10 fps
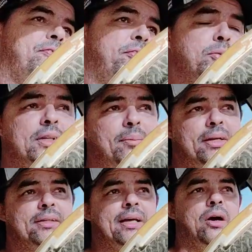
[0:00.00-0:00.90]

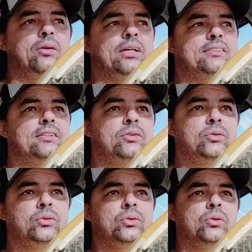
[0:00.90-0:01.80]
fundamental assim
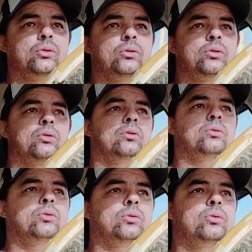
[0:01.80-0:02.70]
do, do,
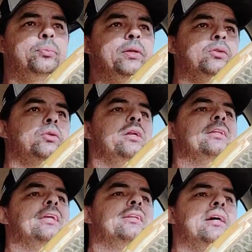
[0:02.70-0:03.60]
do, do pintor, ele
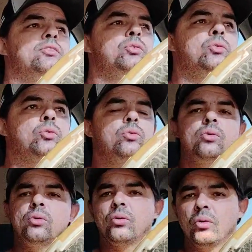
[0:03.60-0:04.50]
tem que estar junto
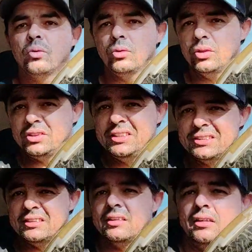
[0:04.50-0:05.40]
com, com, com o
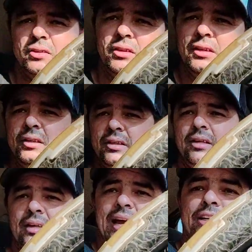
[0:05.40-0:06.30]
lojista, entendeu?
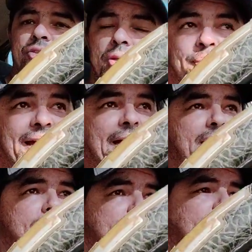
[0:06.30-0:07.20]
Ajuda pra
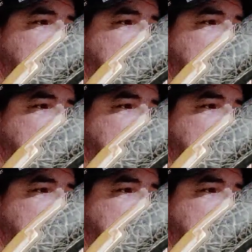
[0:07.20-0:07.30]
caramba.